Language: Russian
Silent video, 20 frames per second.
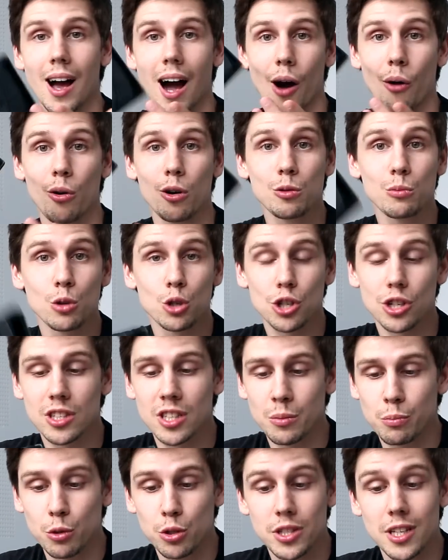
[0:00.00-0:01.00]
А он может
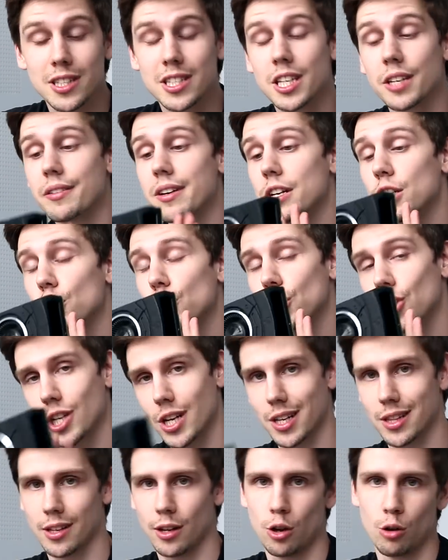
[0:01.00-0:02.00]
запустить
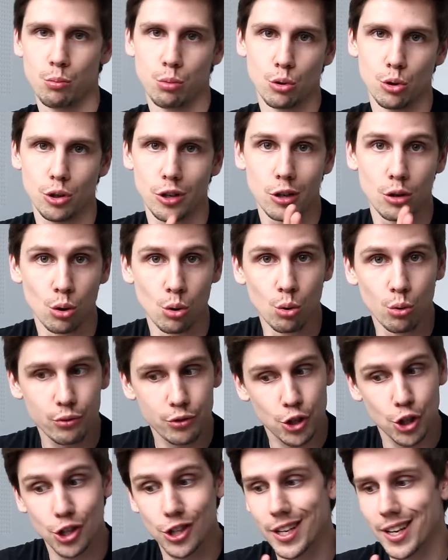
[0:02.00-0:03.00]
совершенно любую игру
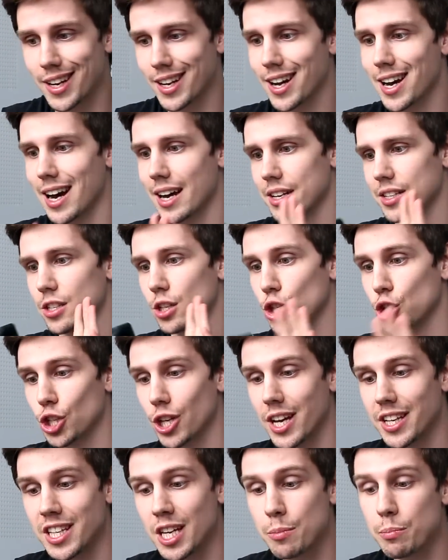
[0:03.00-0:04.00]
в 4К
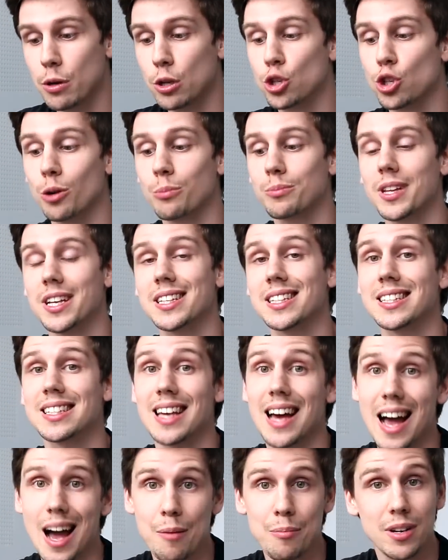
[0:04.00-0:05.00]
разрешении, причем на
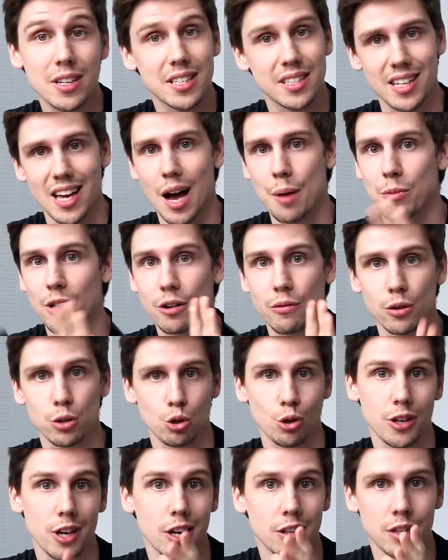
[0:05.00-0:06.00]
самых-самых
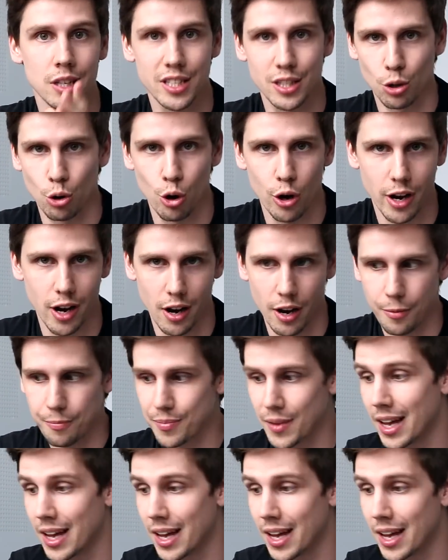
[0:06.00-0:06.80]
высоких настройках.